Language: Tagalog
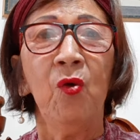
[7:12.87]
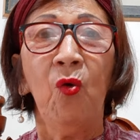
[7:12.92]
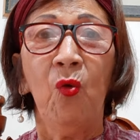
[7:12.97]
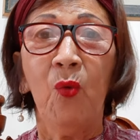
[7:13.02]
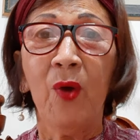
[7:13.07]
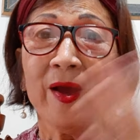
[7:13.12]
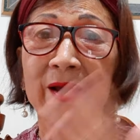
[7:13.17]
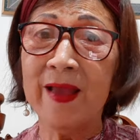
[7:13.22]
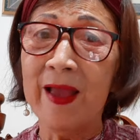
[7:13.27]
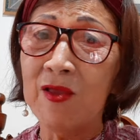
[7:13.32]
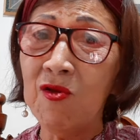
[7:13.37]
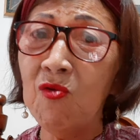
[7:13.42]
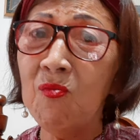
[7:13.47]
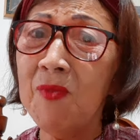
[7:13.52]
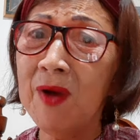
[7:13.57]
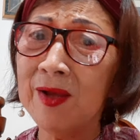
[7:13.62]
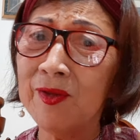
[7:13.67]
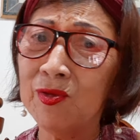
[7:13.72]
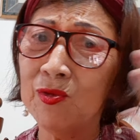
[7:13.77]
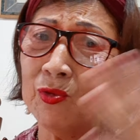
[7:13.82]
Huwag
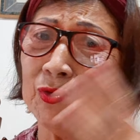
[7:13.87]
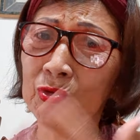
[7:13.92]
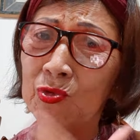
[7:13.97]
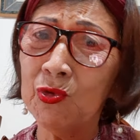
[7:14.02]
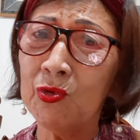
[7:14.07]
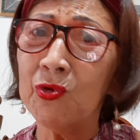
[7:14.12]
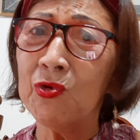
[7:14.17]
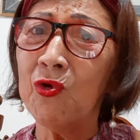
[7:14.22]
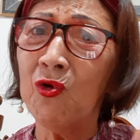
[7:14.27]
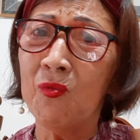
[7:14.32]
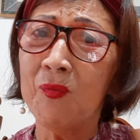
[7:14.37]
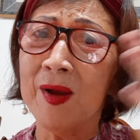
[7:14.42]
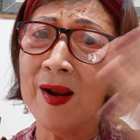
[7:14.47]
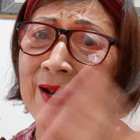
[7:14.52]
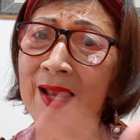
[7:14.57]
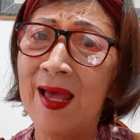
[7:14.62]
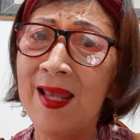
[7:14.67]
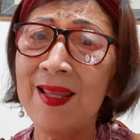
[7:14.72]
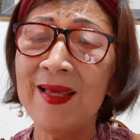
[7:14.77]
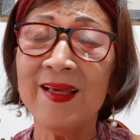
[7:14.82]
kayong magtuturo o
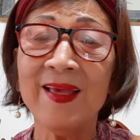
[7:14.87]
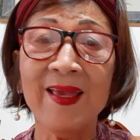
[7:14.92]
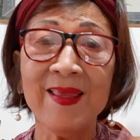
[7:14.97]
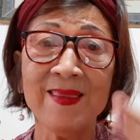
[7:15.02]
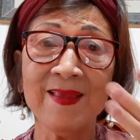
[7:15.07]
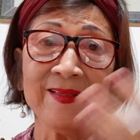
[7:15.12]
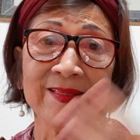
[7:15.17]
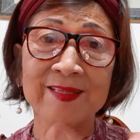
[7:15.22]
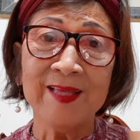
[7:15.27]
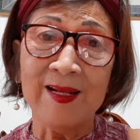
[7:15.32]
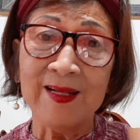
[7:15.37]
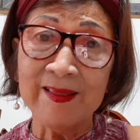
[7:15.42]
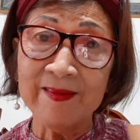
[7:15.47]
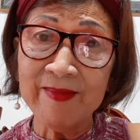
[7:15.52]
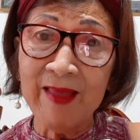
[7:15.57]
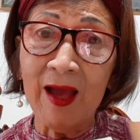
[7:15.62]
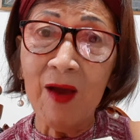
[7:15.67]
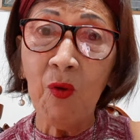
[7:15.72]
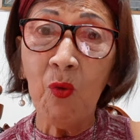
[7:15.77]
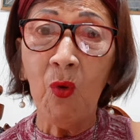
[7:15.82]
maglalagay ng
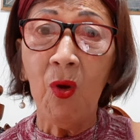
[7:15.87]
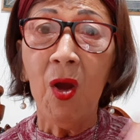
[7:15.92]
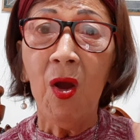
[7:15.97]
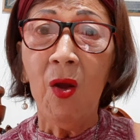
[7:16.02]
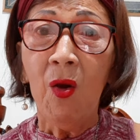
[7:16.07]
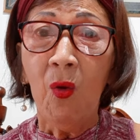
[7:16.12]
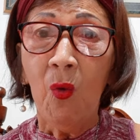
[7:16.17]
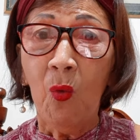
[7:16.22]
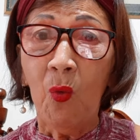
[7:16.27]
salitang